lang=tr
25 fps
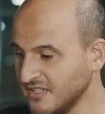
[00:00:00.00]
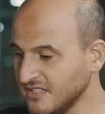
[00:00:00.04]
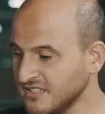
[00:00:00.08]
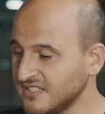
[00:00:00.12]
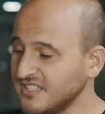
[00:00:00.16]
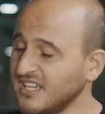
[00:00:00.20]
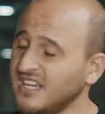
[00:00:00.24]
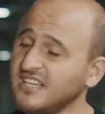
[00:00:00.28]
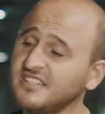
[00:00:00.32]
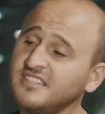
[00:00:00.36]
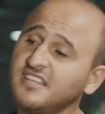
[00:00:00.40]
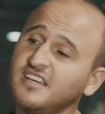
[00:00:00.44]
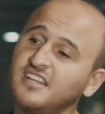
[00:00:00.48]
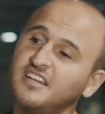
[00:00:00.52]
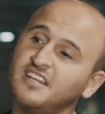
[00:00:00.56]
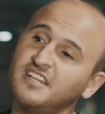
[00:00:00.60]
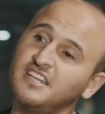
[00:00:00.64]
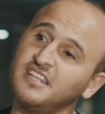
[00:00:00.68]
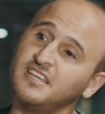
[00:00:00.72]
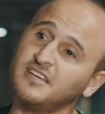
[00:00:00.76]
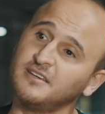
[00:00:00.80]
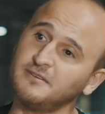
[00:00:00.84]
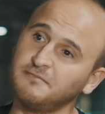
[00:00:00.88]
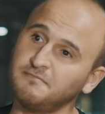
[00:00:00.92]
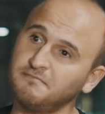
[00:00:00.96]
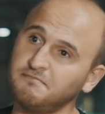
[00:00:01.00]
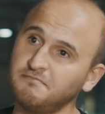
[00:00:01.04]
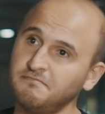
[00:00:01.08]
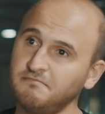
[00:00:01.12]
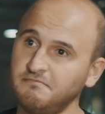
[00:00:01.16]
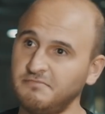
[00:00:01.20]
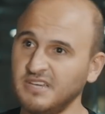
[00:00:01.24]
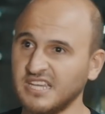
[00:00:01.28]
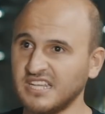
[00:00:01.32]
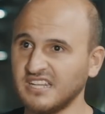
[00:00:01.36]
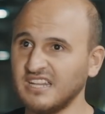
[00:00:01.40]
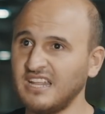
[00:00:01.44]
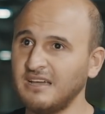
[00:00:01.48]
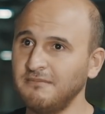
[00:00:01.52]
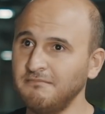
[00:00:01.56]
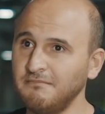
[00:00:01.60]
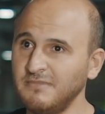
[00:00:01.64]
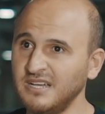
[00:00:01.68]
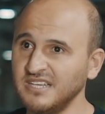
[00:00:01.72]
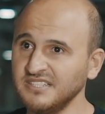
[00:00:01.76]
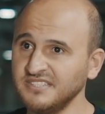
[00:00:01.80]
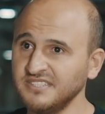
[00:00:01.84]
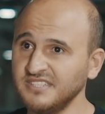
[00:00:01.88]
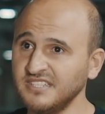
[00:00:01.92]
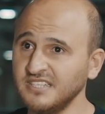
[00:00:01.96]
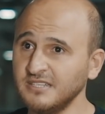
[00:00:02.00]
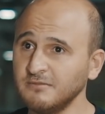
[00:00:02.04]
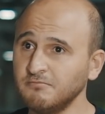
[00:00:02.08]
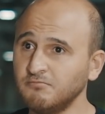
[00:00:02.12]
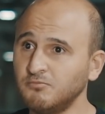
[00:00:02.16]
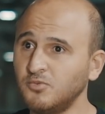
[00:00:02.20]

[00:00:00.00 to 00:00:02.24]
zaten hani beklenmezdi.